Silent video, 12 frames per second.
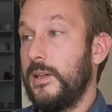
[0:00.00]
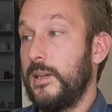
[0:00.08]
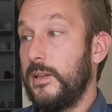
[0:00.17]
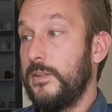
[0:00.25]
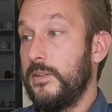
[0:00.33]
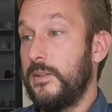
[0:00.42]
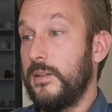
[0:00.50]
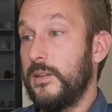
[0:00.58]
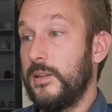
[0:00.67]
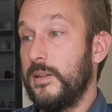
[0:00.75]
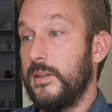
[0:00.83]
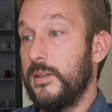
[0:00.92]
Et c'était.
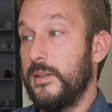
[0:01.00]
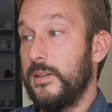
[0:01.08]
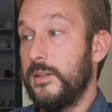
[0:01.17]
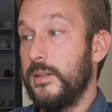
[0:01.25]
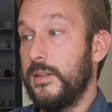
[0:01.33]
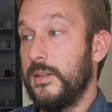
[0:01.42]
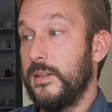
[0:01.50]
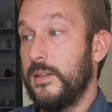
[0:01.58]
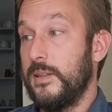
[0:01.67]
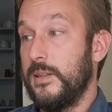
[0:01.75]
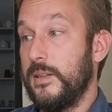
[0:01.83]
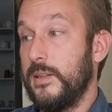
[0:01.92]

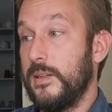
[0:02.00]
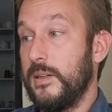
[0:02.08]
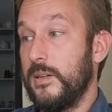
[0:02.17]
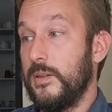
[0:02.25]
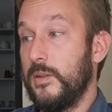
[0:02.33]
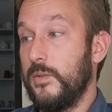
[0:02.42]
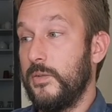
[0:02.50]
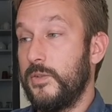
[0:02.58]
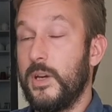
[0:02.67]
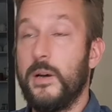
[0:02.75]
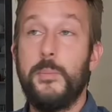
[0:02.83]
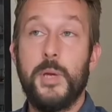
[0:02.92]
Euh,
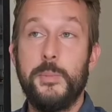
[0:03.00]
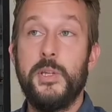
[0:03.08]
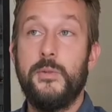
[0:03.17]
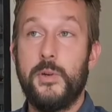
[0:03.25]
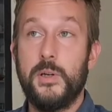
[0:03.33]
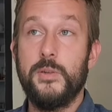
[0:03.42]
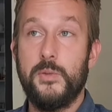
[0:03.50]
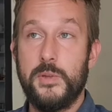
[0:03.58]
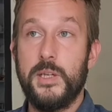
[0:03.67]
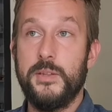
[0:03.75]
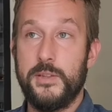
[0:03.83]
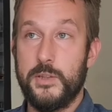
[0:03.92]
ça a permis d'avoir un
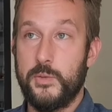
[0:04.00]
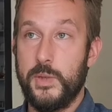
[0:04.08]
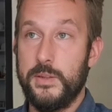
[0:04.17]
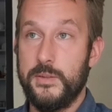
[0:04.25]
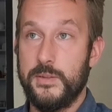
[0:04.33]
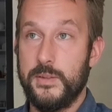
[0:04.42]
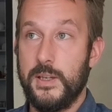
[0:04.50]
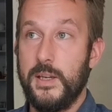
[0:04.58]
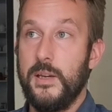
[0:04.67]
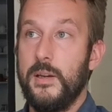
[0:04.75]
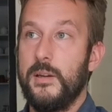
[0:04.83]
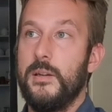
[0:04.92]
résultat assez chouette
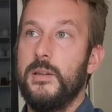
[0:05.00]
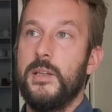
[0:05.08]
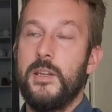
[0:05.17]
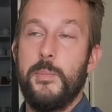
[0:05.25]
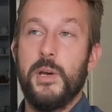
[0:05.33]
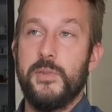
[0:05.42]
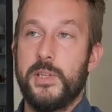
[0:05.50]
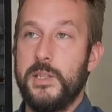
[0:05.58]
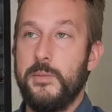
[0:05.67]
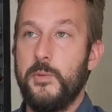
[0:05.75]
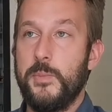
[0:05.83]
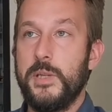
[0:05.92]
euh, qui était
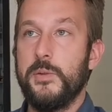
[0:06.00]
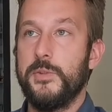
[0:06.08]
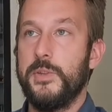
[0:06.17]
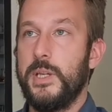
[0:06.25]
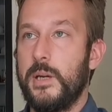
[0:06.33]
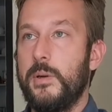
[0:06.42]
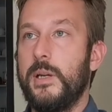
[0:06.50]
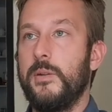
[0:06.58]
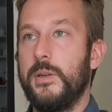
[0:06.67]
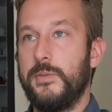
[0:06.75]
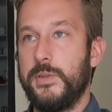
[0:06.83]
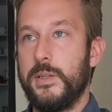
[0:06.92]
perfectible, mais on se dit, ah ouais, là,
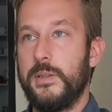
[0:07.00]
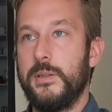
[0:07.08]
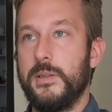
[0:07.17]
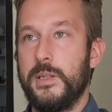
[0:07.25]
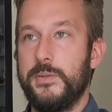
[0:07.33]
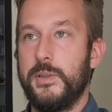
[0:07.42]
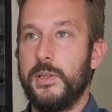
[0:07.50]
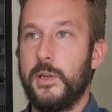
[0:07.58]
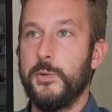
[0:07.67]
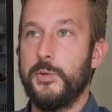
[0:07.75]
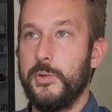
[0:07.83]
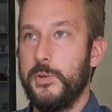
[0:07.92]
on a fait un, on a fait un
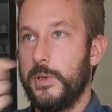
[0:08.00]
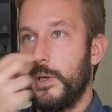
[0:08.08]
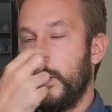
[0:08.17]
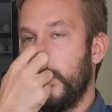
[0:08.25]
grand saut.